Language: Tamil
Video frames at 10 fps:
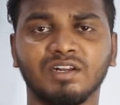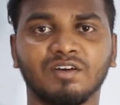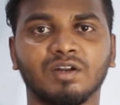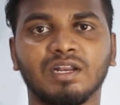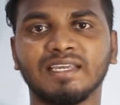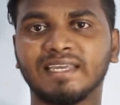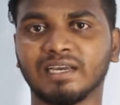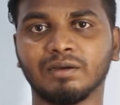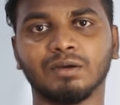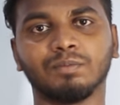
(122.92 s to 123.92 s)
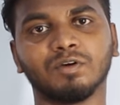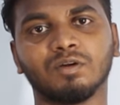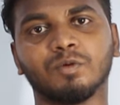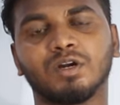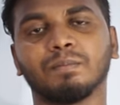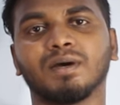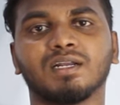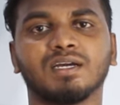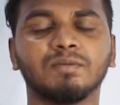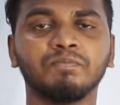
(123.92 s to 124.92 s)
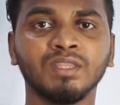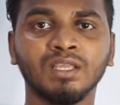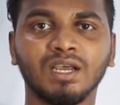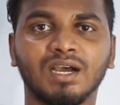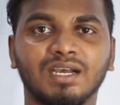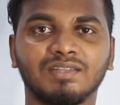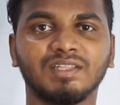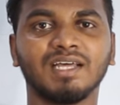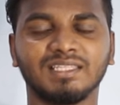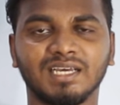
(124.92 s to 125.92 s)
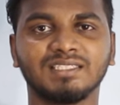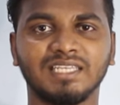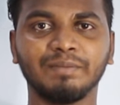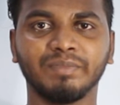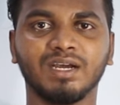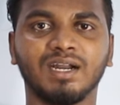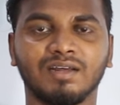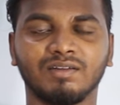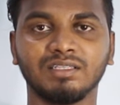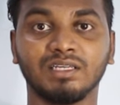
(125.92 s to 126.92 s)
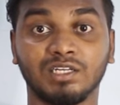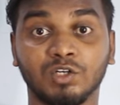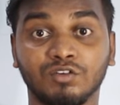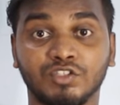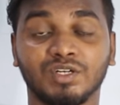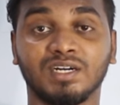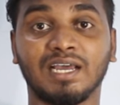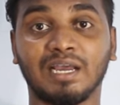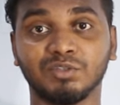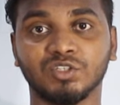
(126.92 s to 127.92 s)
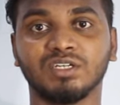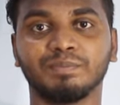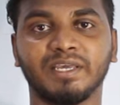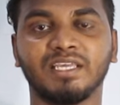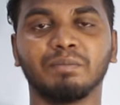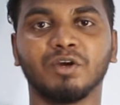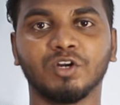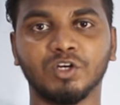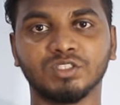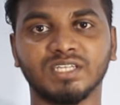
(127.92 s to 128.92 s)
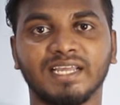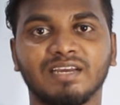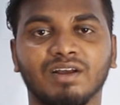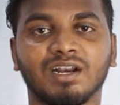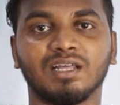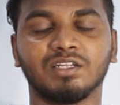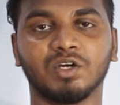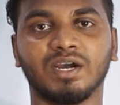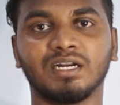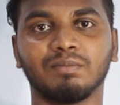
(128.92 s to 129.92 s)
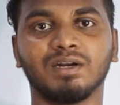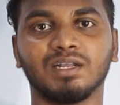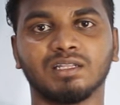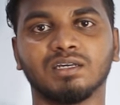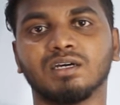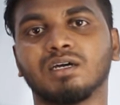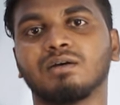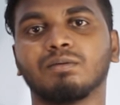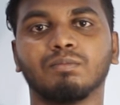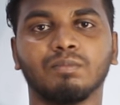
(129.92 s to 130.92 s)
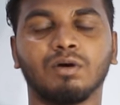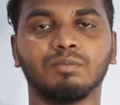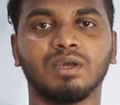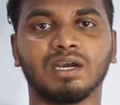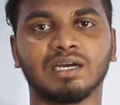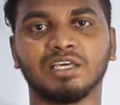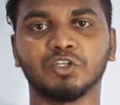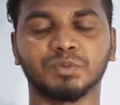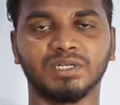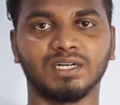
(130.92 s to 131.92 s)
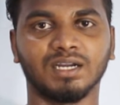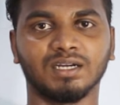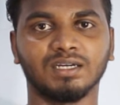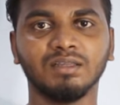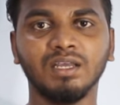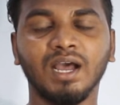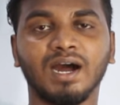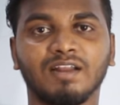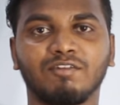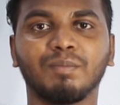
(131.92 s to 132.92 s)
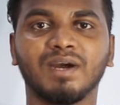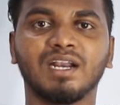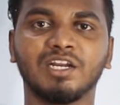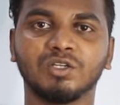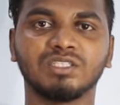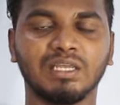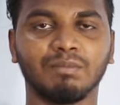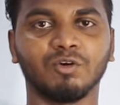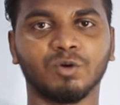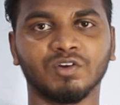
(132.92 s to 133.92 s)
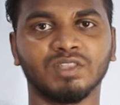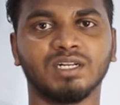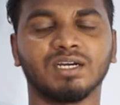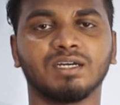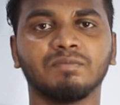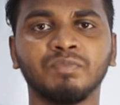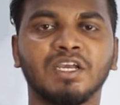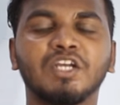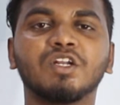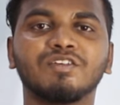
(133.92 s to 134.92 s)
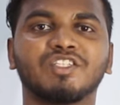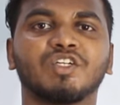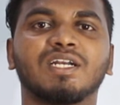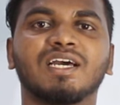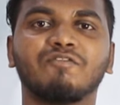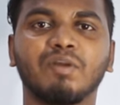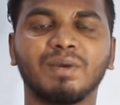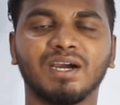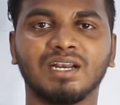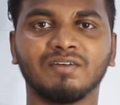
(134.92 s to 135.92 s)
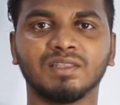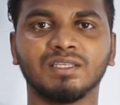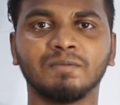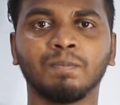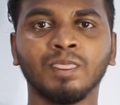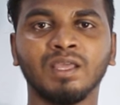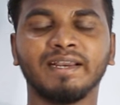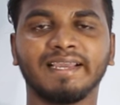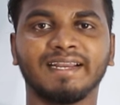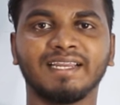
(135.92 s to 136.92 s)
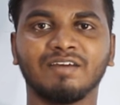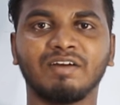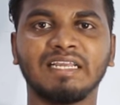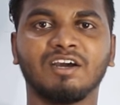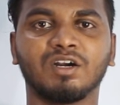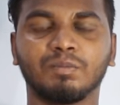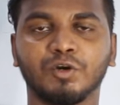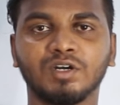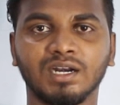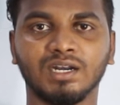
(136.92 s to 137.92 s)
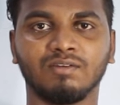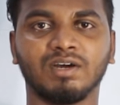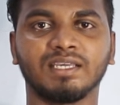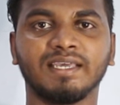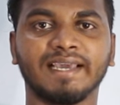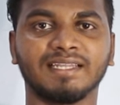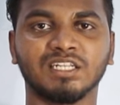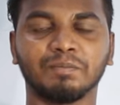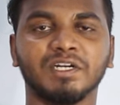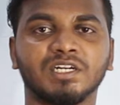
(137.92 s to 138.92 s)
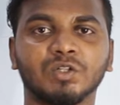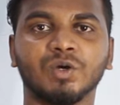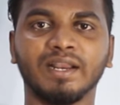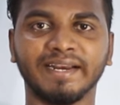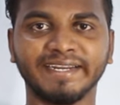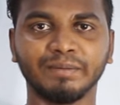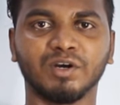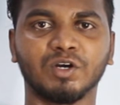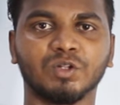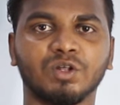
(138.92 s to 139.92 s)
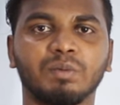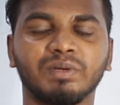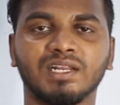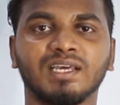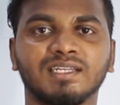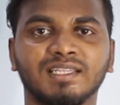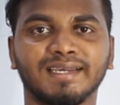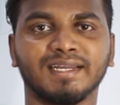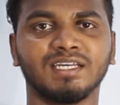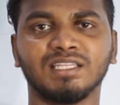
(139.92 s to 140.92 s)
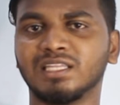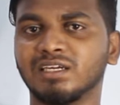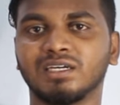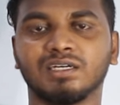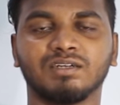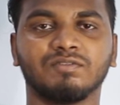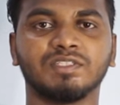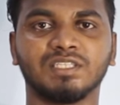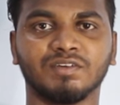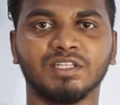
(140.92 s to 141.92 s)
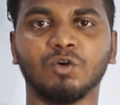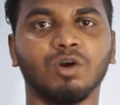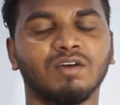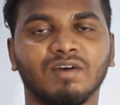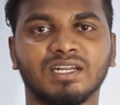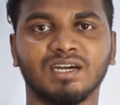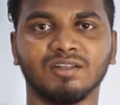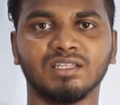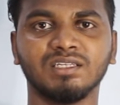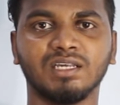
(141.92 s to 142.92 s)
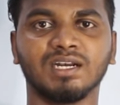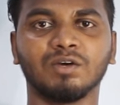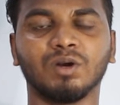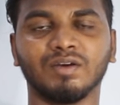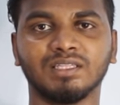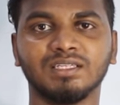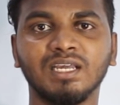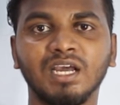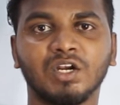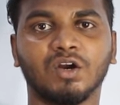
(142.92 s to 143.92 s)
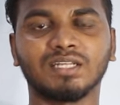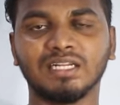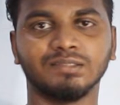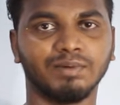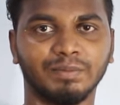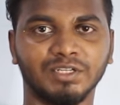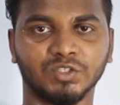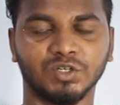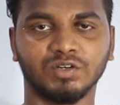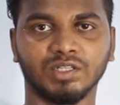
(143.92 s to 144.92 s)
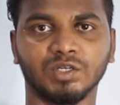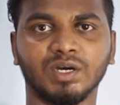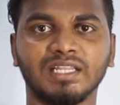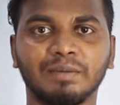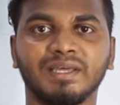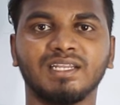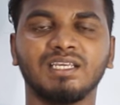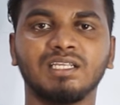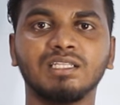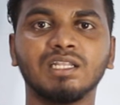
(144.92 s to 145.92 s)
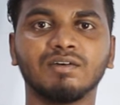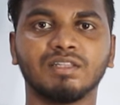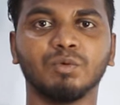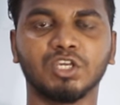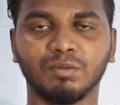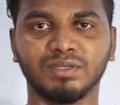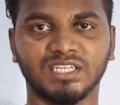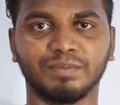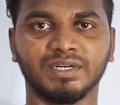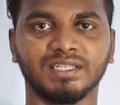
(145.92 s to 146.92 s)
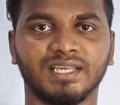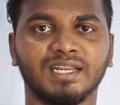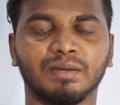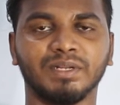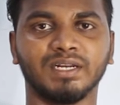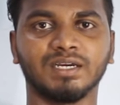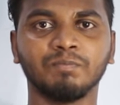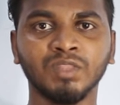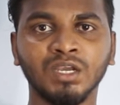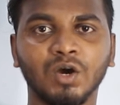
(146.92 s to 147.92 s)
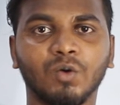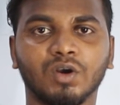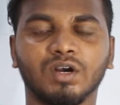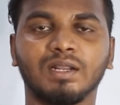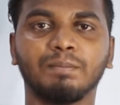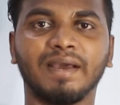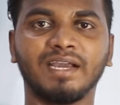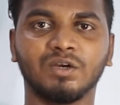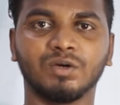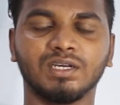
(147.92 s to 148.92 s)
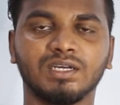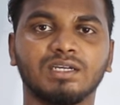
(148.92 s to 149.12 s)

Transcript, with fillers: வீடியோவோட லிங்க் இங்கே போடுறேன் பாருங்கள் இது வந்து அது அது சேம் தான் ஆனால் வந்து இன்னொரு விஷயம் என்னென்னா அமேசான் பே இஎம்ஐ e கூட இன்னும் சென்னைக்கு வரல அது இன்னும் ஹைதராபாத் அந்த பாம்பே அங்கே தான் யூஸ் பண்ணிகிட்ருக்காங்க ஆனால் ஃப்ளிப்கார்ட்டில் இன்னும் சீக்கிரமாக கொண்டு வந்துட்டாங்க இன்னொரு விஷயம் என்னென்னா ஃப்ளிப்கார்ட்டில் வந்து நீங்கள் நிறைய வாட்டி ஆட் பொருட்கள் வாங்கி கேன்சல் பண்ணுறதோ இல்லை ரிட்டர்ன் பண்ணுறதோ அப்படின்லாம் இருந்தீங்கன்னா இந்த ஃபீச்சர் வந்து உங்களுக்கு ஒர்க் ஆகுது இல்லைனா உங்களுக்கு வந்து நாட் எலிஜிபிள் அப்படின்னு சொல்லிட்டு வந்துடும் அதே மாதிரி இதில் வந்து முக்கியமாக செக் பண்ணுறது என்ன அப்படின்னா உங்களோட பேங்க்கோட